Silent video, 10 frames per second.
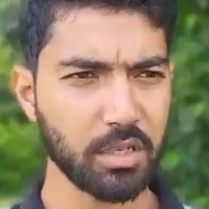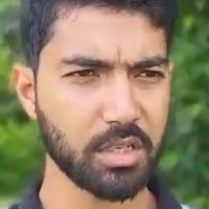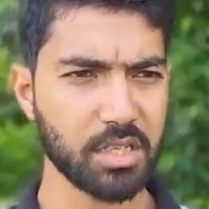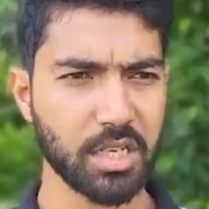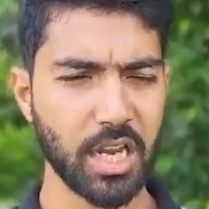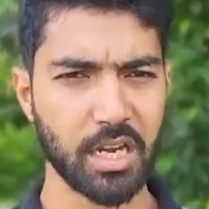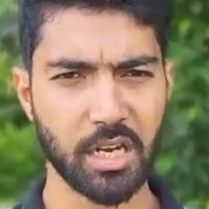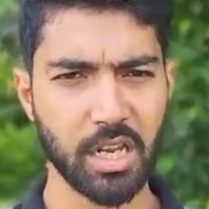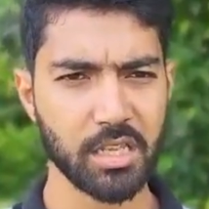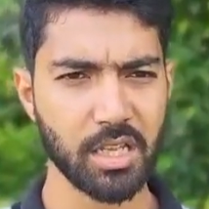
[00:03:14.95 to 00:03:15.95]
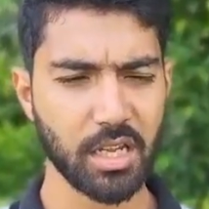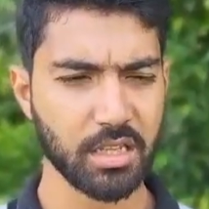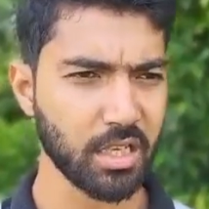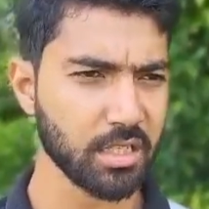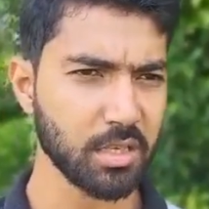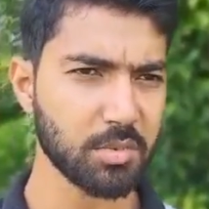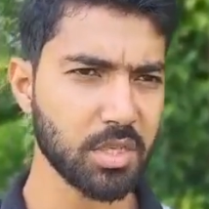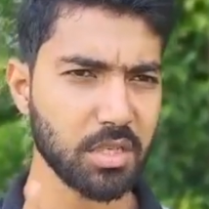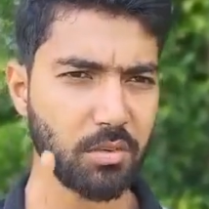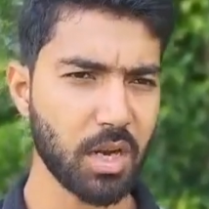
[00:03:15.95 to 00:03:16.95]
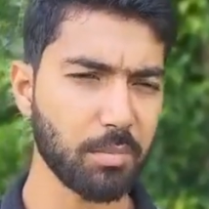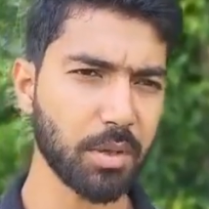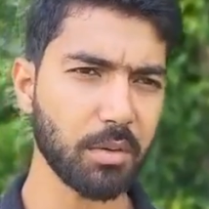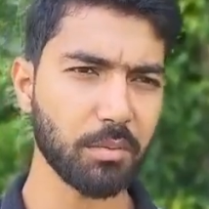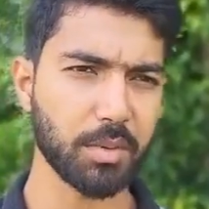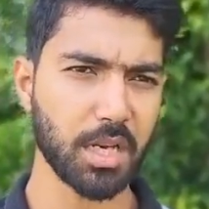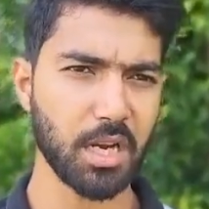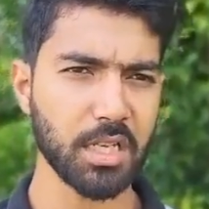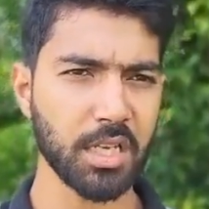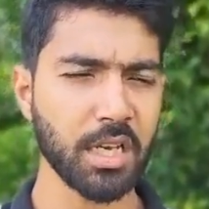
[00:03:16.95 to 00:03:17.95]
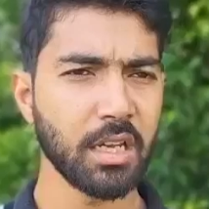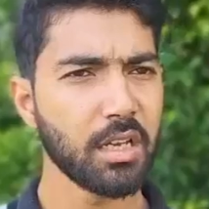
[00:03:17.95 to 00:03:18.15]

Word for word: डिस्ट्रिक्ट कैडर के अंदर रहती है सब चीज़ें वहाँ पे बिठानी है